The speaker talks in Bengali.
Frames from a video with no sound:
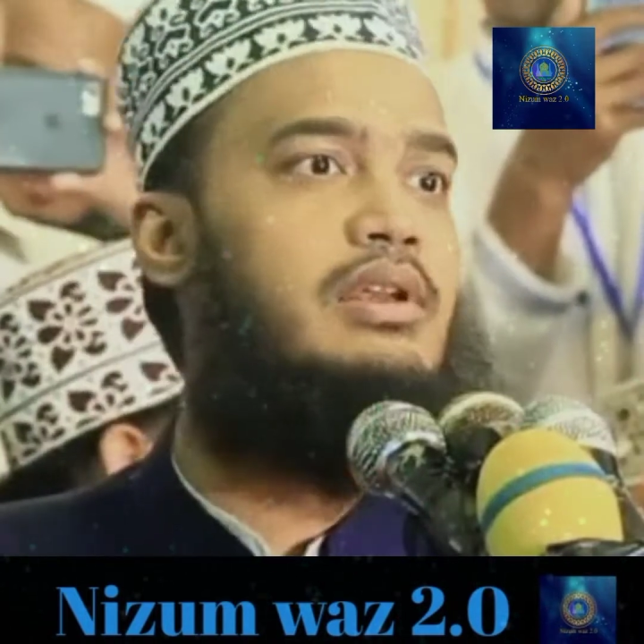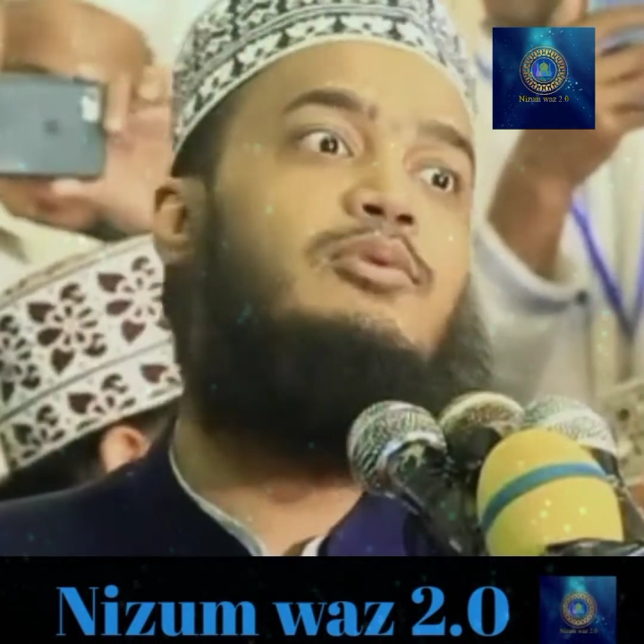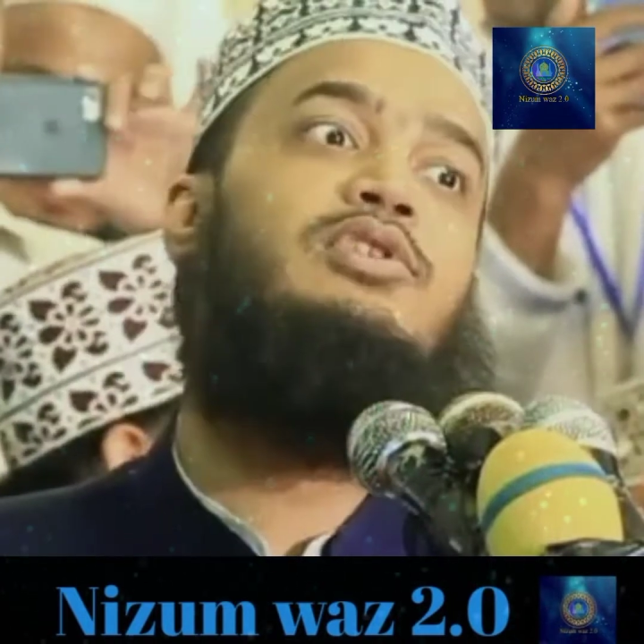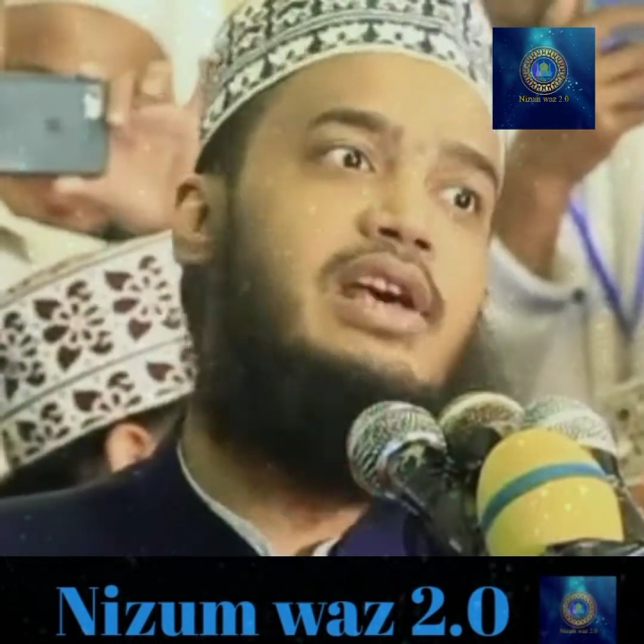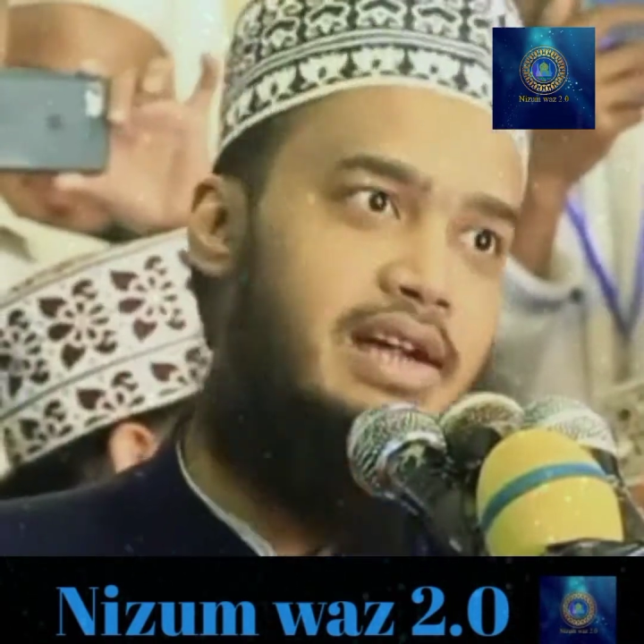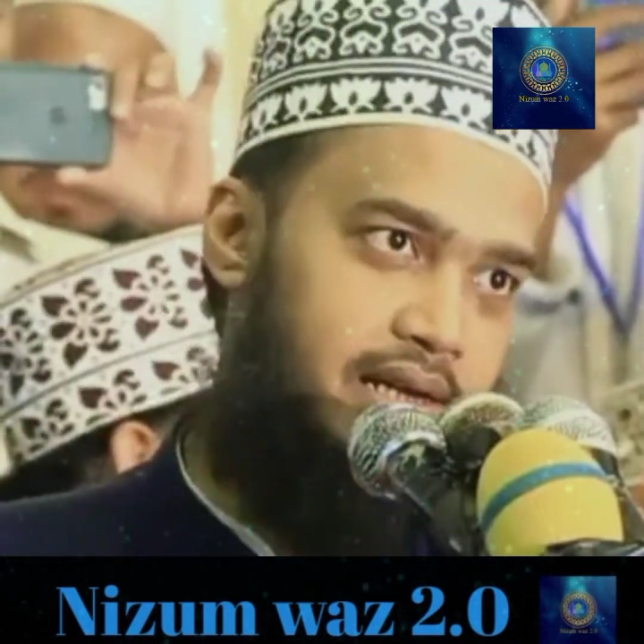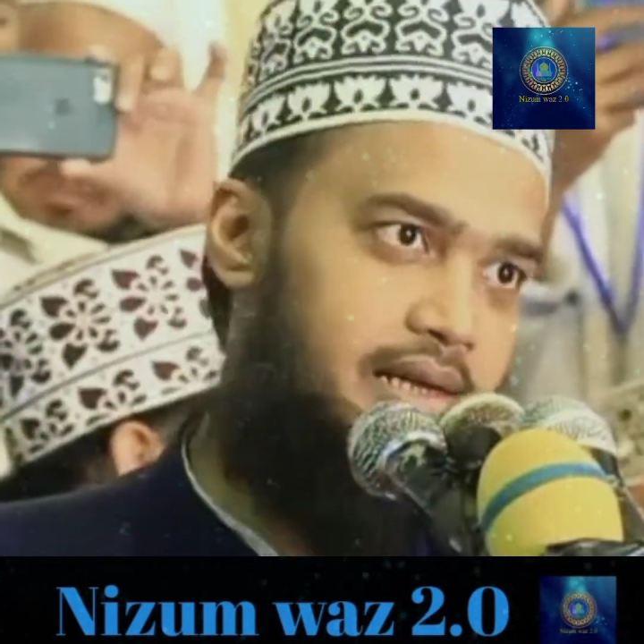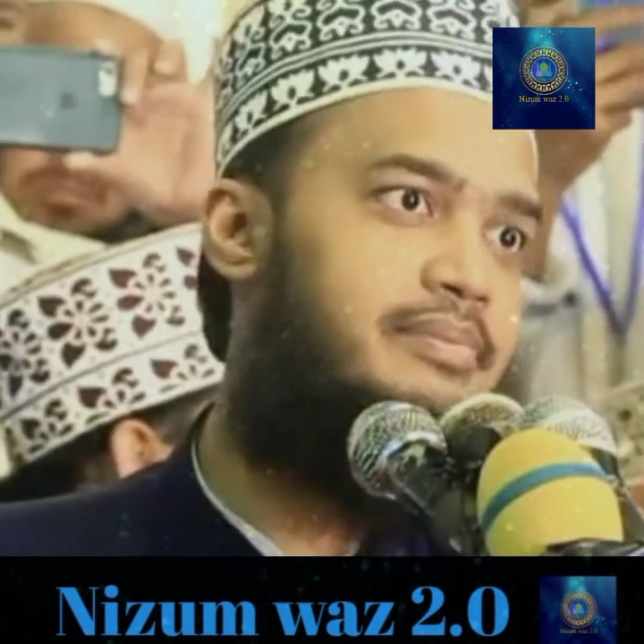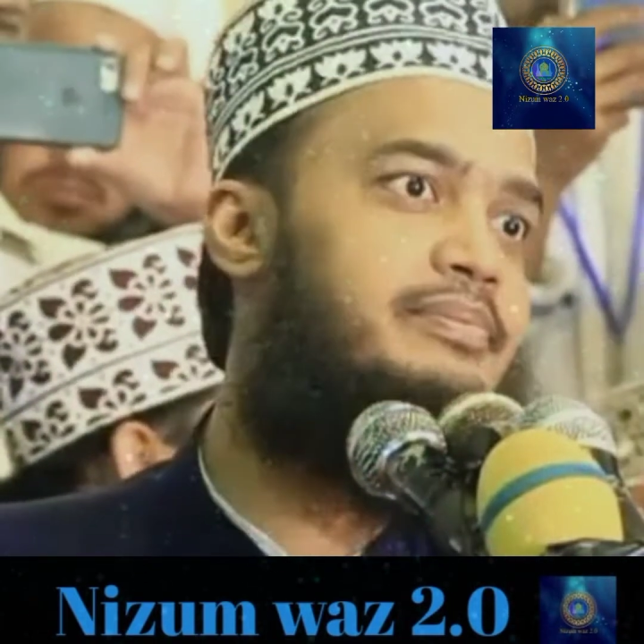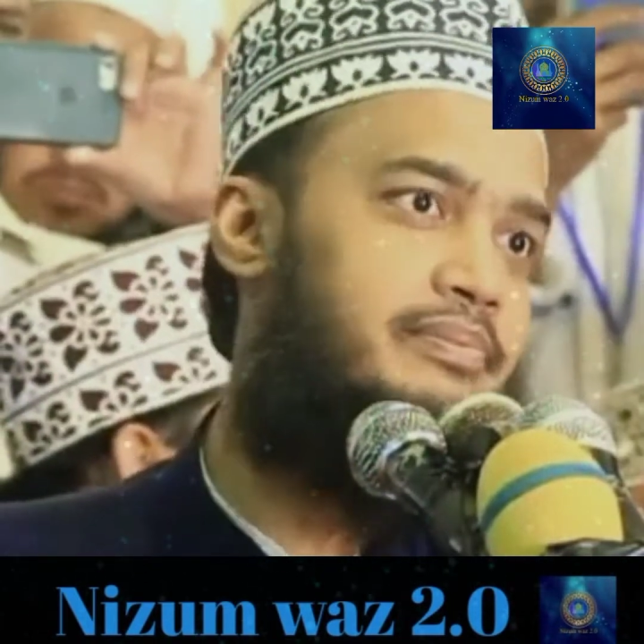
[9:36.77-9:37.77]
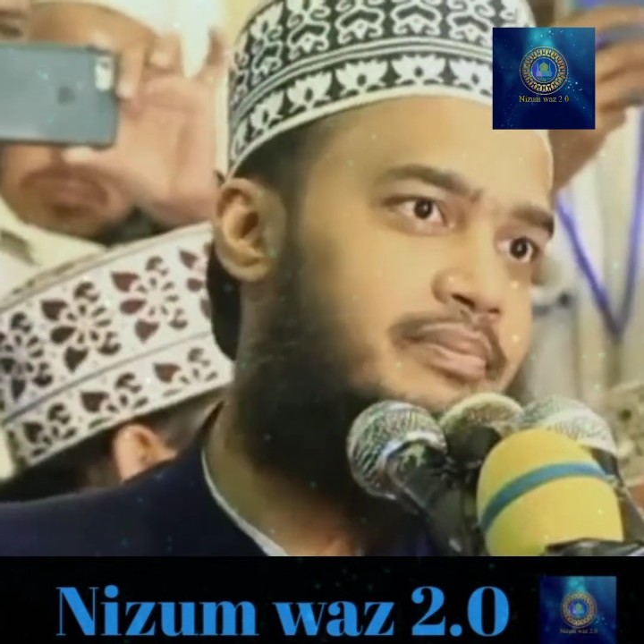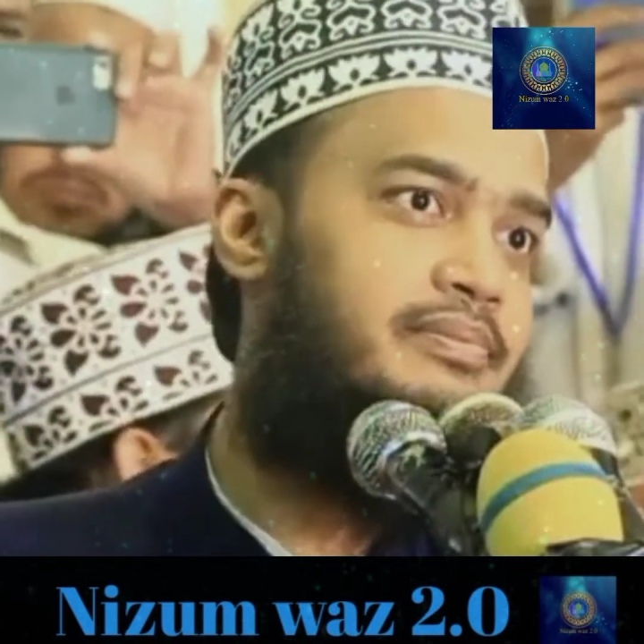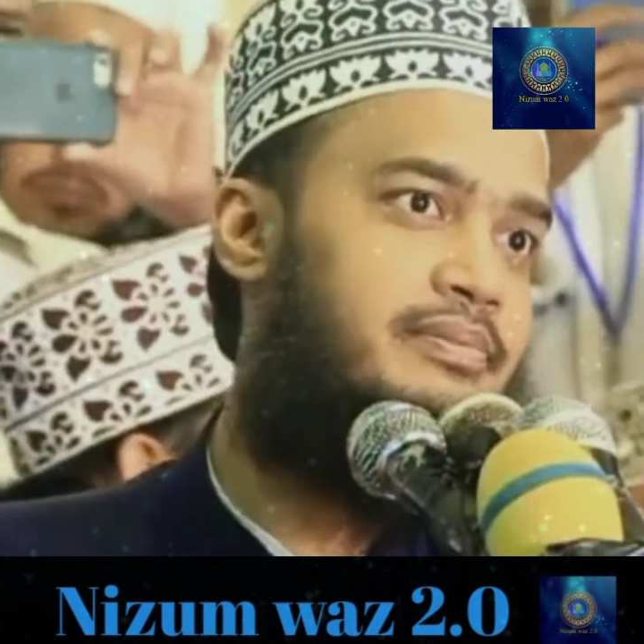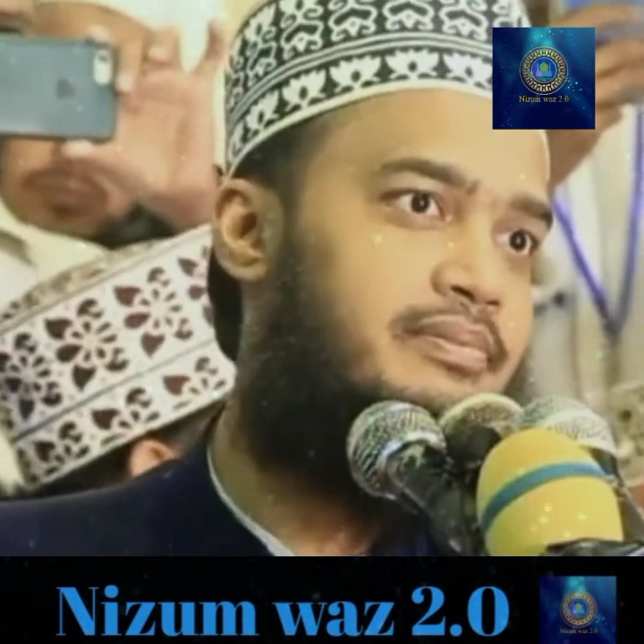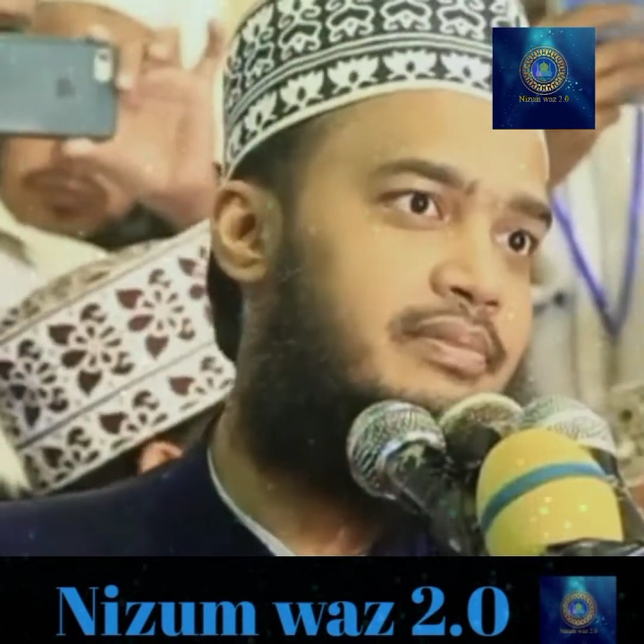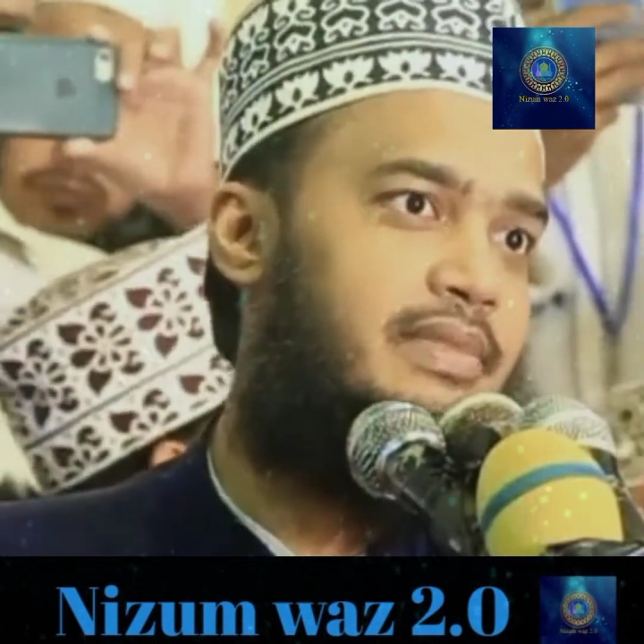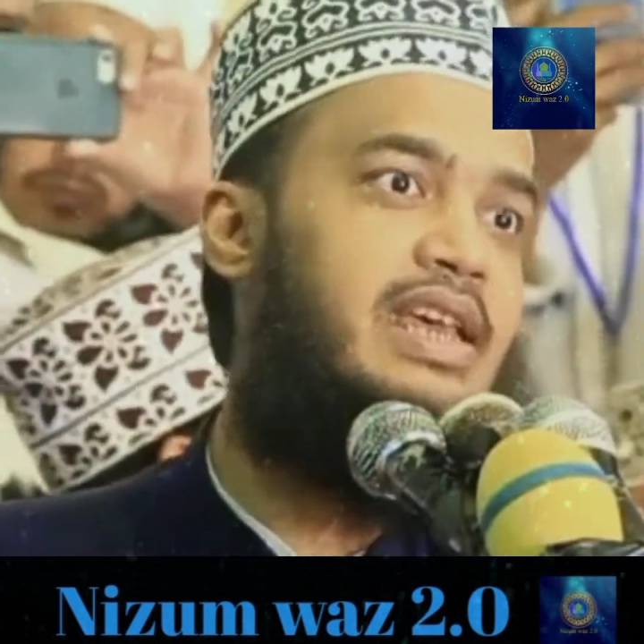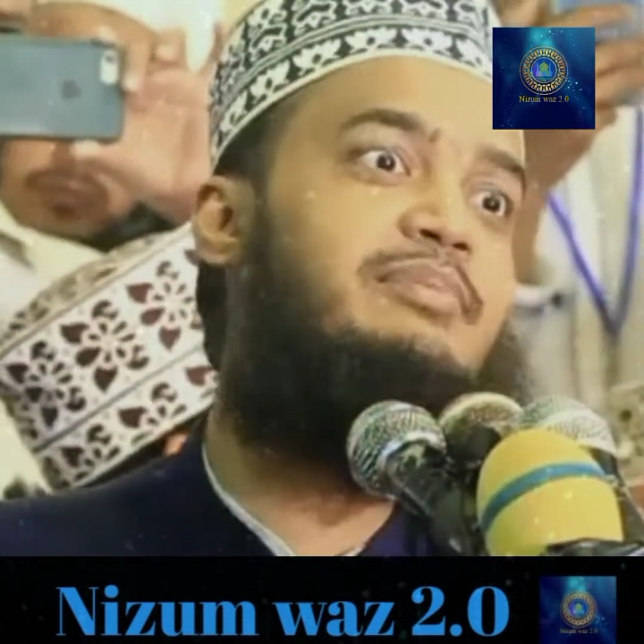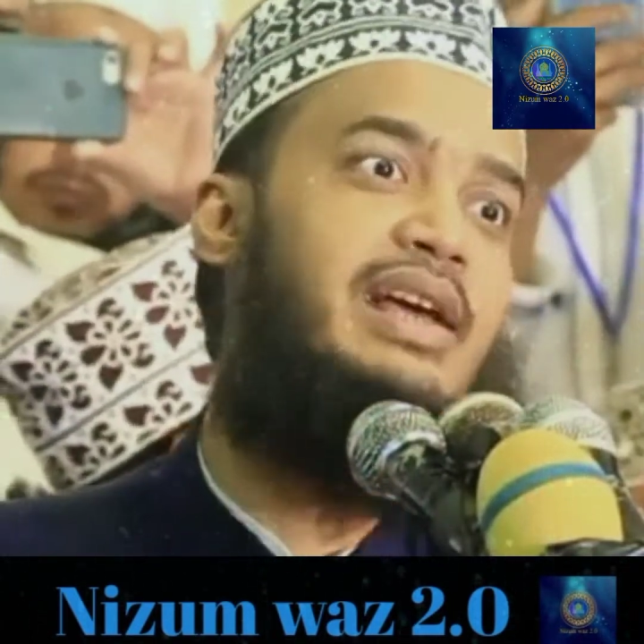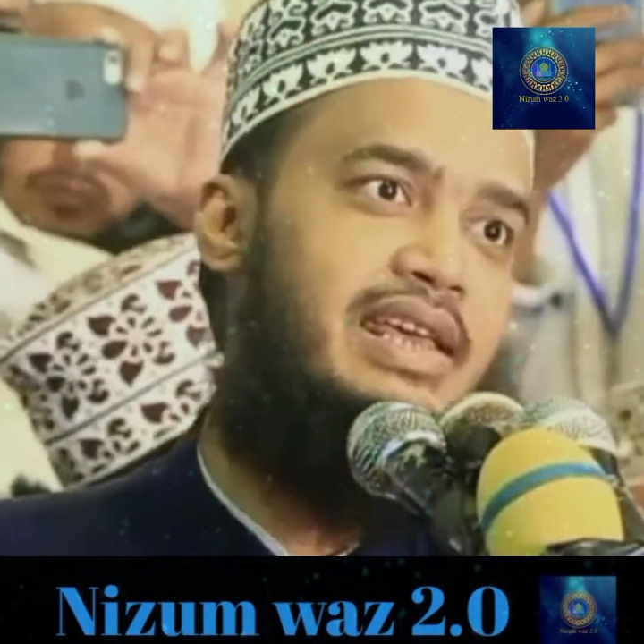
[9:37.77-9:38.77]
নিতারান না
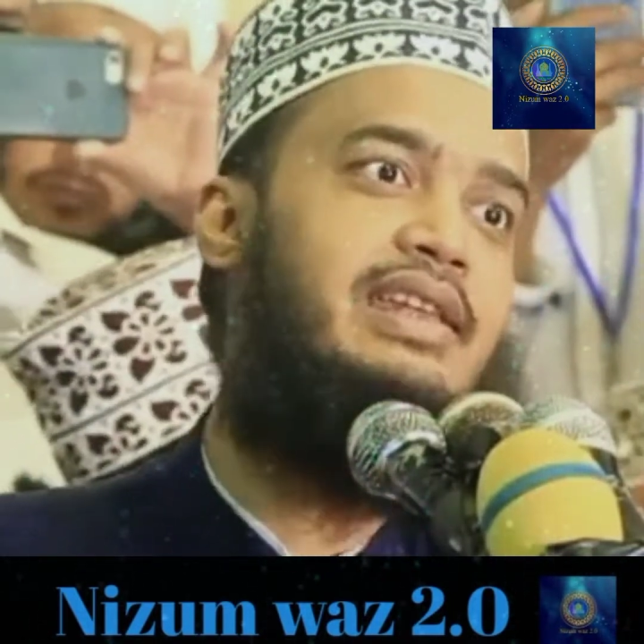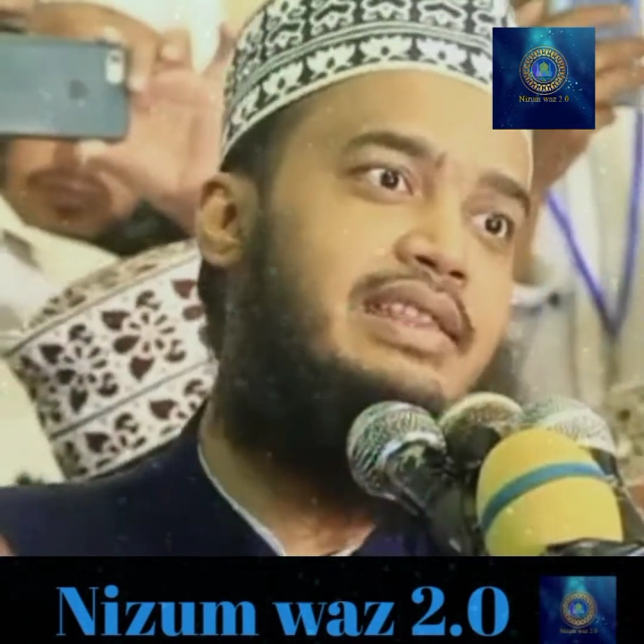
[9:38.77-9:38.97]
ইকবালি